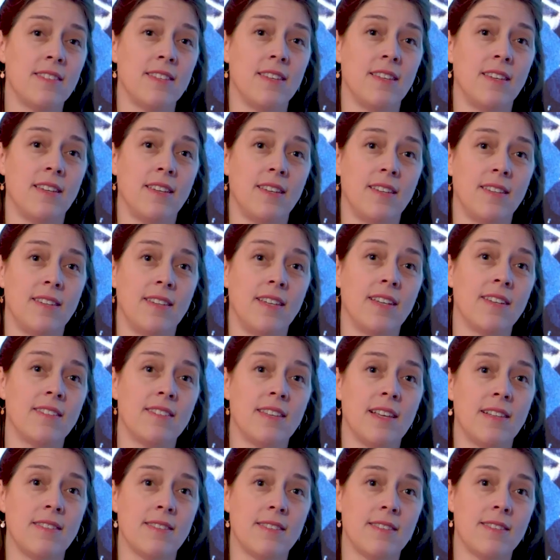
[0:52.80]
sich die
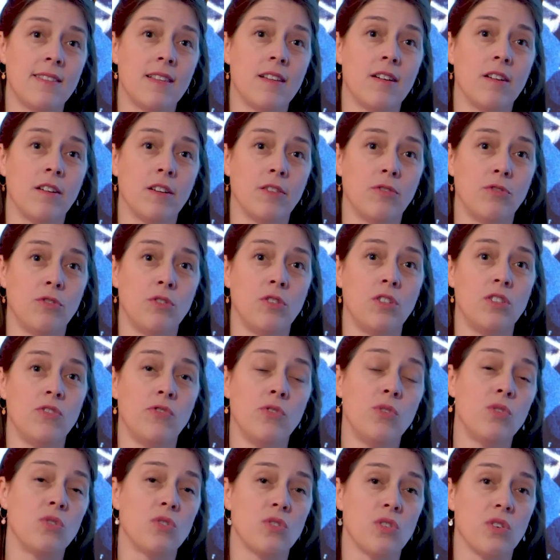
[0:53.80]
Gesetzeslage für die
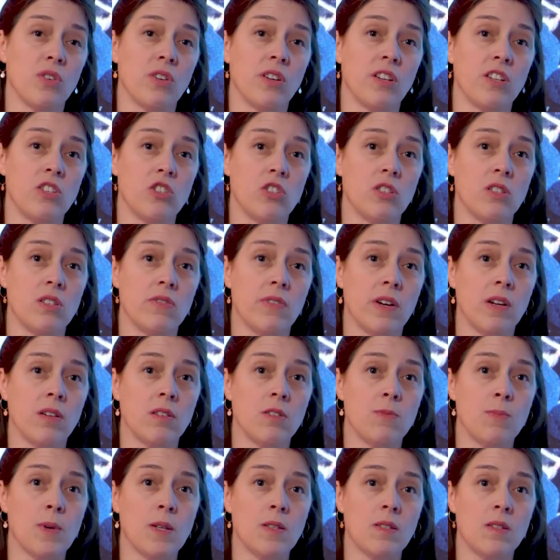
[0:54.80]
fürsorgerischen
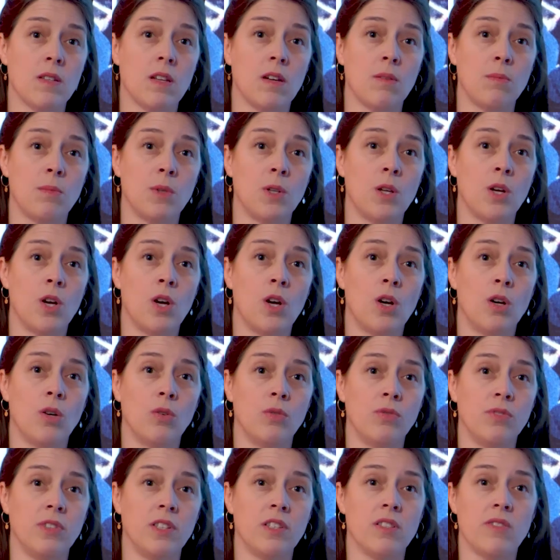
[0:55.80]
Zwangsmaßnahmen
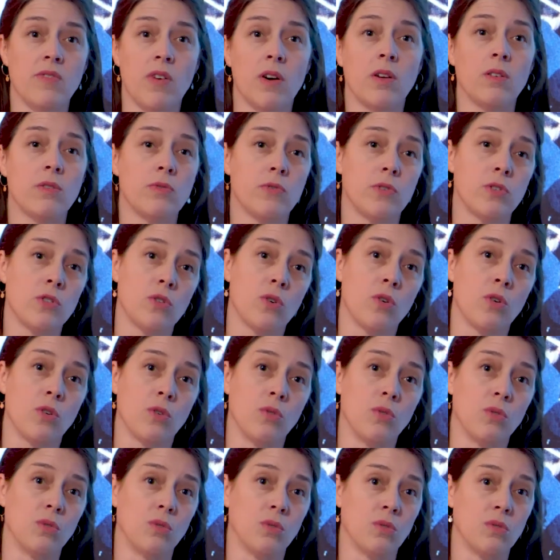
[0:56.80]
und die
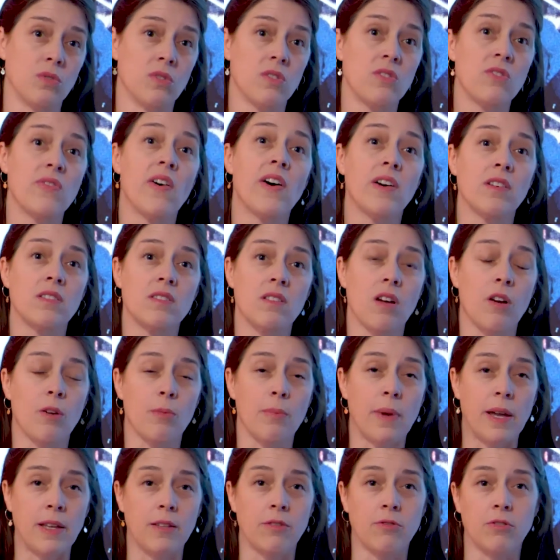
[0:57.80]
Zwangsversorgung und
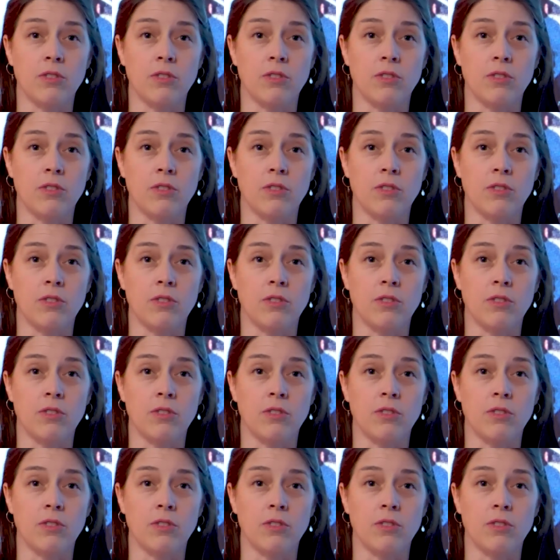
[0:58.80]
Zwangsarbeit